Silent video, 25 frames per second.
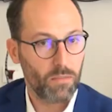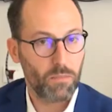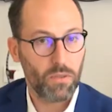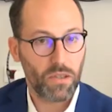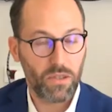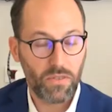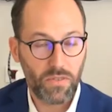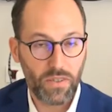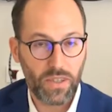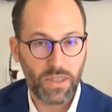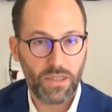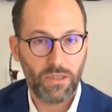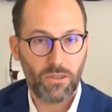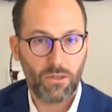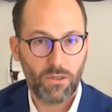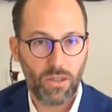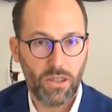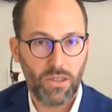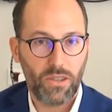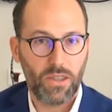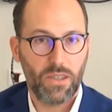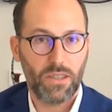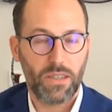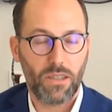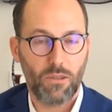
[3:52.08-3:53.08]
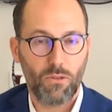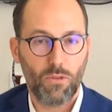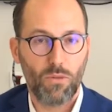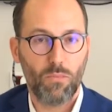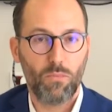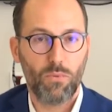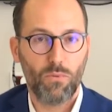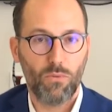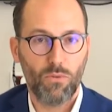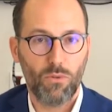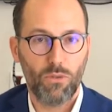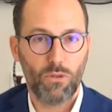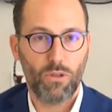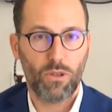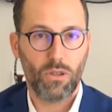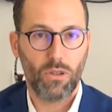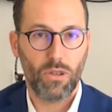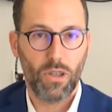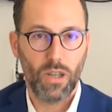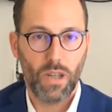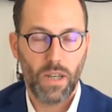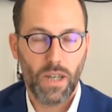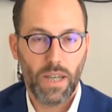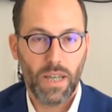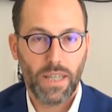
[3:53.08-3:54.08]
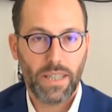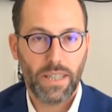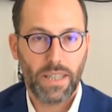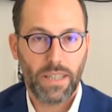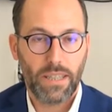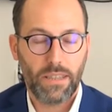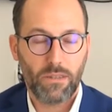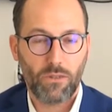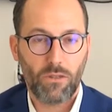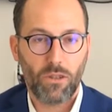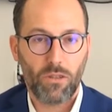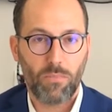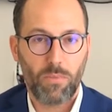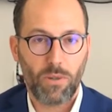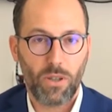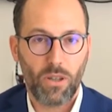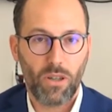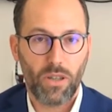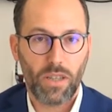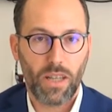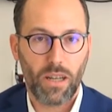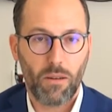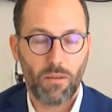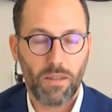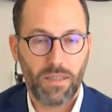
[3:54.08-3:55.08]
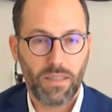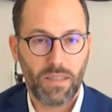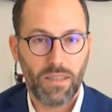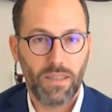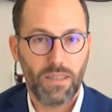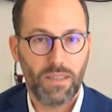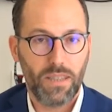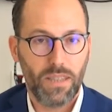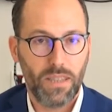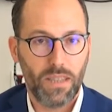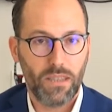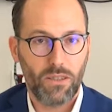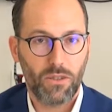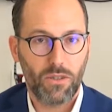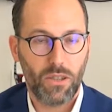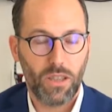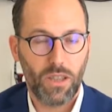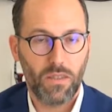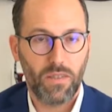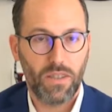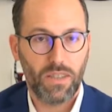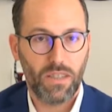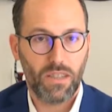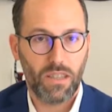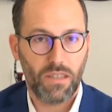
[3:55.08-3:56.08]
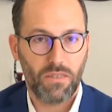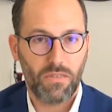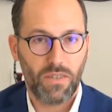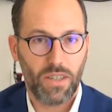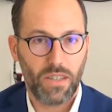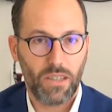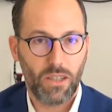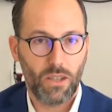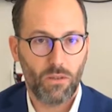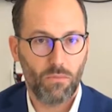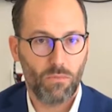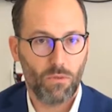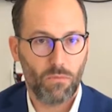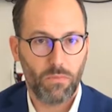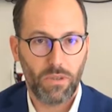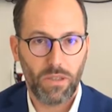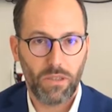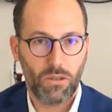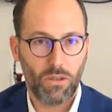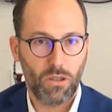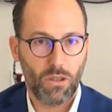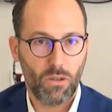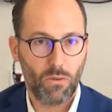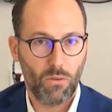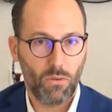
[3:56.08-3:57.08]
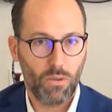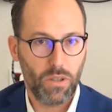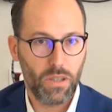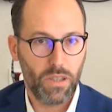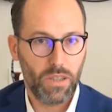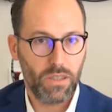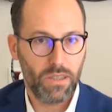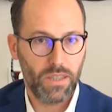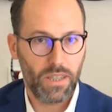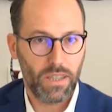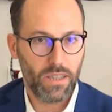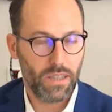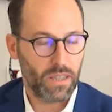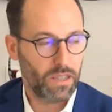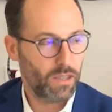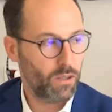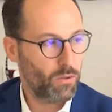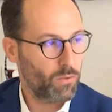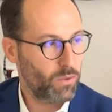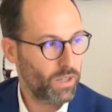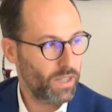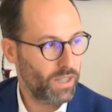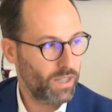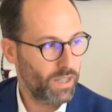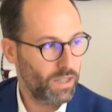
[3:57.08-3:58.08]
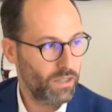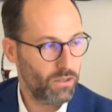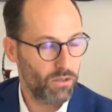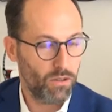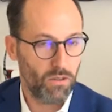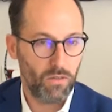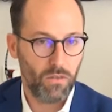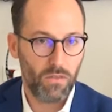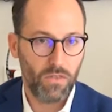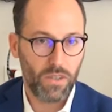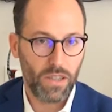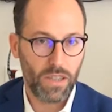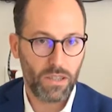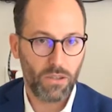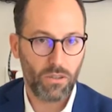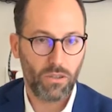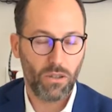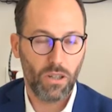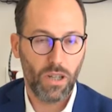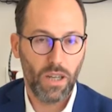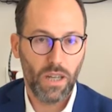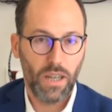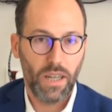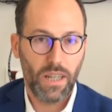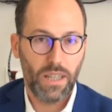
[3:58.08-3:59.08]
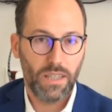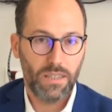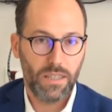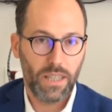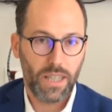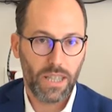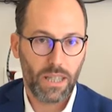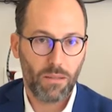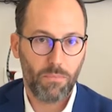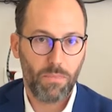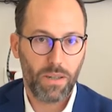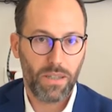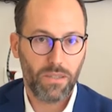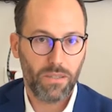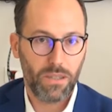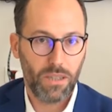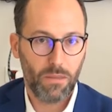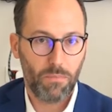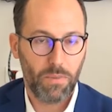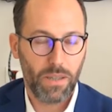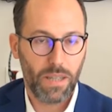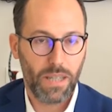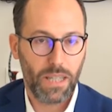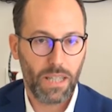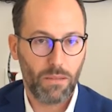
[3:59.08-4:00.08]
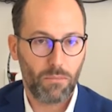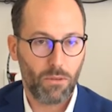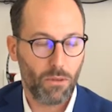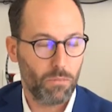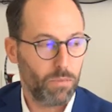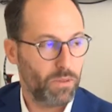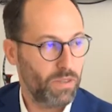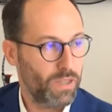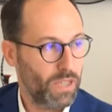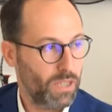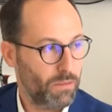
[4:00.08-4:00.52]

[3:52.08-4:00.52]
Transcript: Perfetto, hai centrato il punto. Chiarisco però che questa destinazione deve essere fatta in un momento in cui si è tranquilli, ovvero si è capace di pagare i propri